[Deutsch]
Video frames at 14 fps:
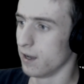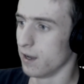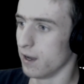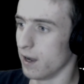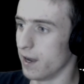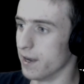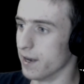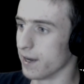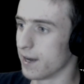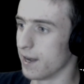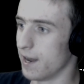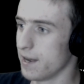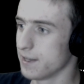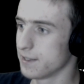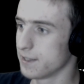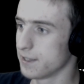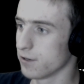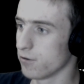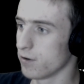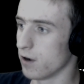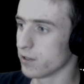Eine kleine
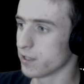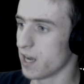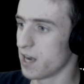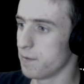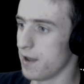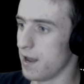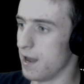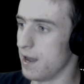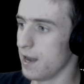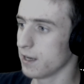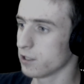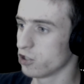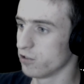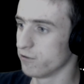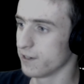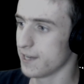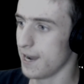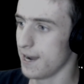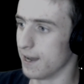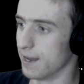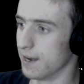Sicherung aus einem elektrischen
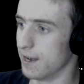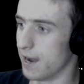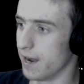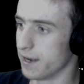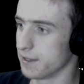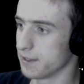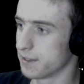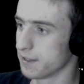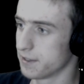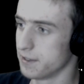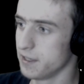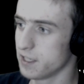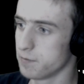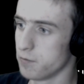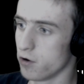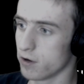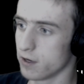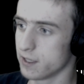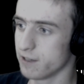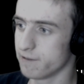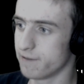Verteiler. Leider ist es nicht
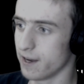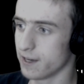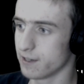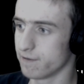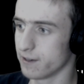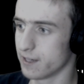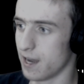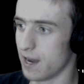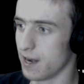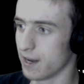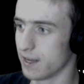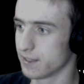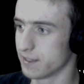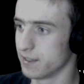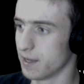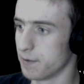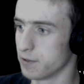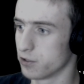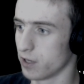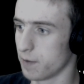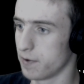möglich, defekte Verteilerkästen
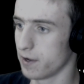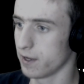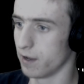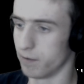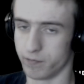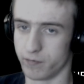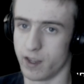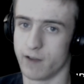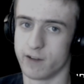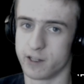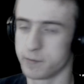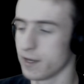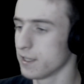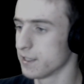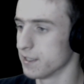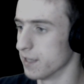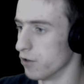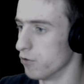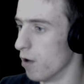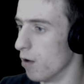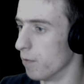damit zu reparieren. Ja, was bringt's denn dann
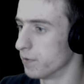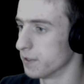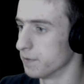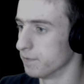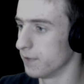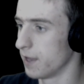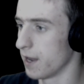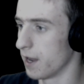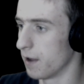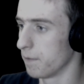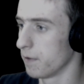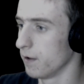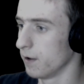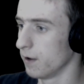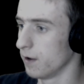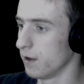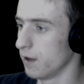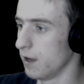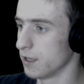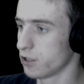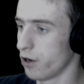überhaupt? Naja.
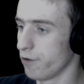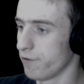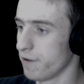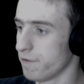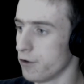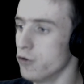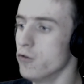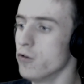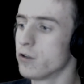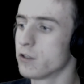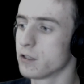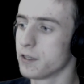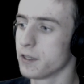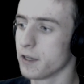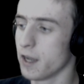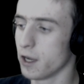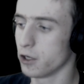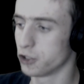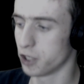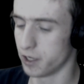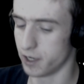Es können auf jeden Fall nützliche
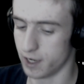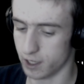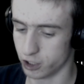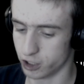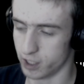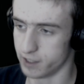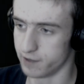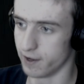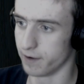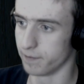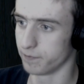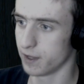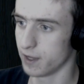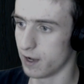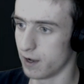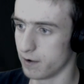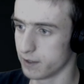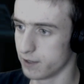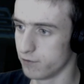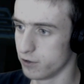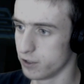Gegenstände hergestellt werden. Ja,
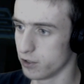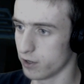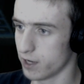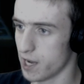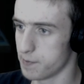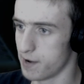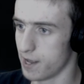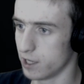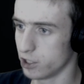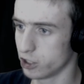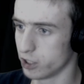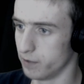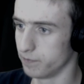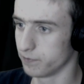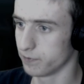die würde ich auch gerne mal herstellen.